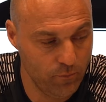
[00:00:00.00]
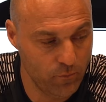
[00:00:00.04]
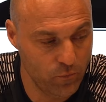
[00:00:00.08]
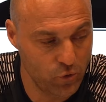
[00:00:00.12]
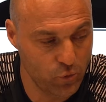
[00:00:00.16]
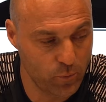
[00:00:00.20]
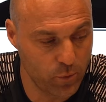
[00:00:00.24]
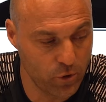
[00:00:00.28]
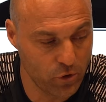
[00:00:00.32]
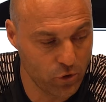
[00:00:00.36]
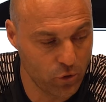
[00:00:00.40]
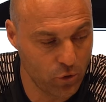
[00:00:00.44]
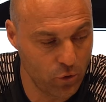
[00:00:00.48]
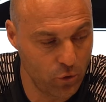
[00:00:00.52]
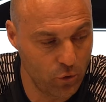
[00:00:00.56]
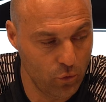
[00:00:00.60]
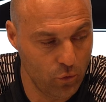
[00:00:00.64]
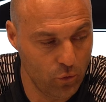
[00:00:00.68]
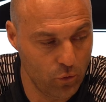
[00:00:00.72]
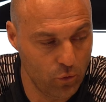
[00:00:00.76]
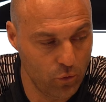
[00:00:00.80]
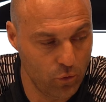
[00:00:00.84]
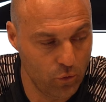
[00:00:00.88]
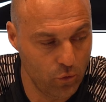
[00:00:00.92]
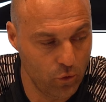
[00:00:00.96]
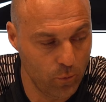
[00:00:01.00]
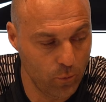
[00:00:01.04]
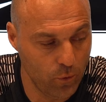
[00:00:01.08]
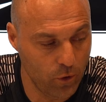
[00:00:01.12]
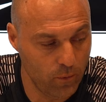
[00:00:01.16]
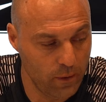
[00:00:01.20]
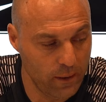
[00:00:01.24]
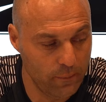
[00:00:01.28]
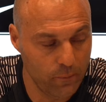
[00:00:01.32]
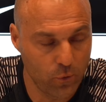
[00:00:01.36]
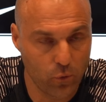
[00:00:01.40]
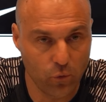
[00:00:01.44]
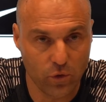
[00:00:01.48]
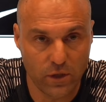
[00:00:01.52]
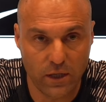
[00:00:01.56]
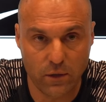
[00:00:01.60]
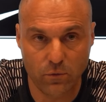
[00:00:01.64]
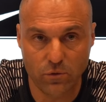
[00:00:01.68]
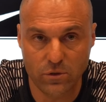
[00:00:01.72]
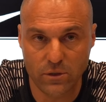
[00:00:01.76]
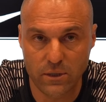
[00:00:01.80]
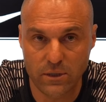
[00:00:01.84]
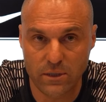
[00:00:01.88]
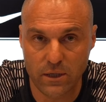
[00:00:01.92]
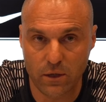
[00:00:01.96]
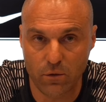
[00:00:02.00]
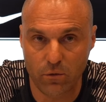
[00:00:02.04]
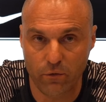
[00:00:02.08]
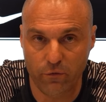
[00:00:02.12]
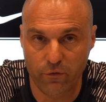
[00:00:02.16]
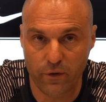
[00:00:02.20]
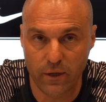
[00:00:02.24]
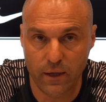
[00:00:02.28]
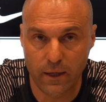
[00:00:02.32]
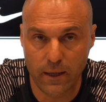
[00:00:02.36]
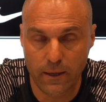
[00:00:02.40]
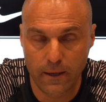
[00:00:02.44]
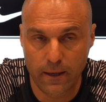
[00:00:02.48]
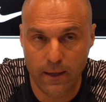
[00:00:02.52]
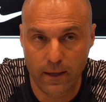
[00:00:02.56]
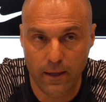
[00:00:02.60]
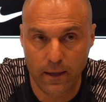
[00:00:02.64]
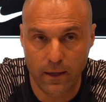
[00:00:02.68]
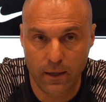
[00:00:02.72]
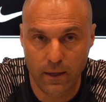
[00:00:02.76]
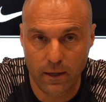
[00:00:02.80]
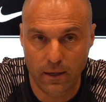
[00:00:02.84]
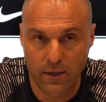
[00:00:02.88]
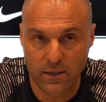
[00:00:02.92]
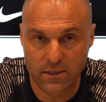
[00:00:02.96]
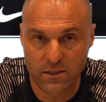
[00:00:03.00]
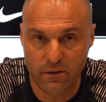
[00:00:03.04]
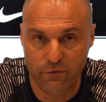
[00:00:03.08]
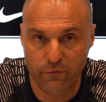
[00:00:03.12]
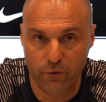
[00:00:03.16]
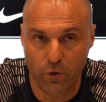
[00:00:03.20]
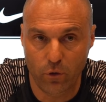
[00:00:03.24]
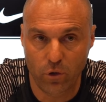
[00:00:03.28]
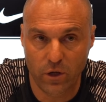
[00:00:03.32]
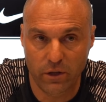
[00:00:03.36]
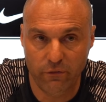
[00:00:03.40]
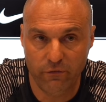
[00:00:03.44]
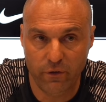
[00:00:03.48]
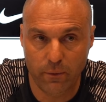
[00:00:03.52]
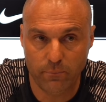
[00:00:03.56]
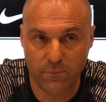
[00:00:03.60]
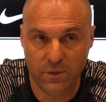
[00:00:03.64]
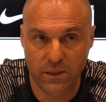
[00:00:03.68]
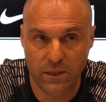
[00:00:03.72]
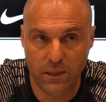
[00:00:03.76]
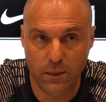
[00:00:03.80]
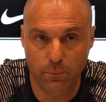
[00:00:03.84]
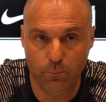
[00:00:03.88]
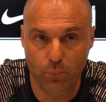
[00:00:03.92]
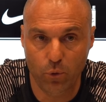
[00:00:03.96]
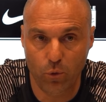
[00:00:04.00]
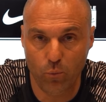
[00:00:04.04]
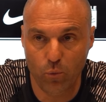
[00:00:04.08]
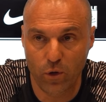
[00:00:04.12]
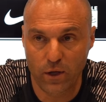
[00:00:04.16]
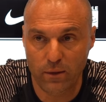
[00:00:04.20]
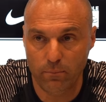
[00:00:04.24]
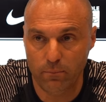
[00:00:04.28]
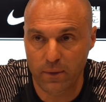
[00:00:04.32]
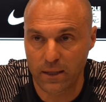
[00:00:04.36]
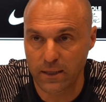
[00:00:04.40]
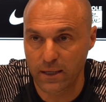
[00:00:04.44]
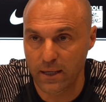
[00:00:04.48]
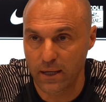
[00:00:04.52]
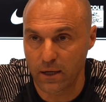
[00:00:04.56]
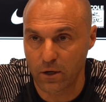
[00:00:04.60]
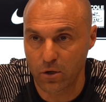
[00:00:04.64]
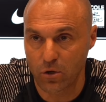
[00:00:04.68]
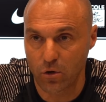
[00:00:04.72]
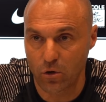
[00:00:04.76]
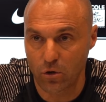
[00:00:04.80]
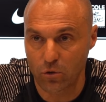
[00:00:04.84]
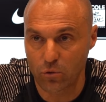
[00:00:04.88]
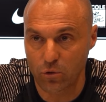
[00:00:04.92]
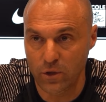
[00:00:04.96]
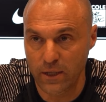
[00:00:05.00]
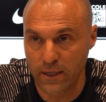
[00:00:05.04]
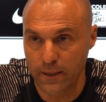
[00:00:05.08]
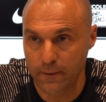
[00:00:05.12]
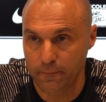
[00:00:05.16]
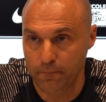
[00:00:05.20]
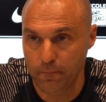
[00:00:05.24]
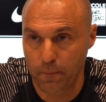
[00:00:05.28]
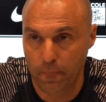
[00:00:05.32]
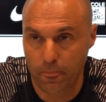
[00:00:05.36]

je pense que le, le problème qu'on a aussi, c'est qu'on fait les efforts, on les fait un petit peu moins de manière coordonnée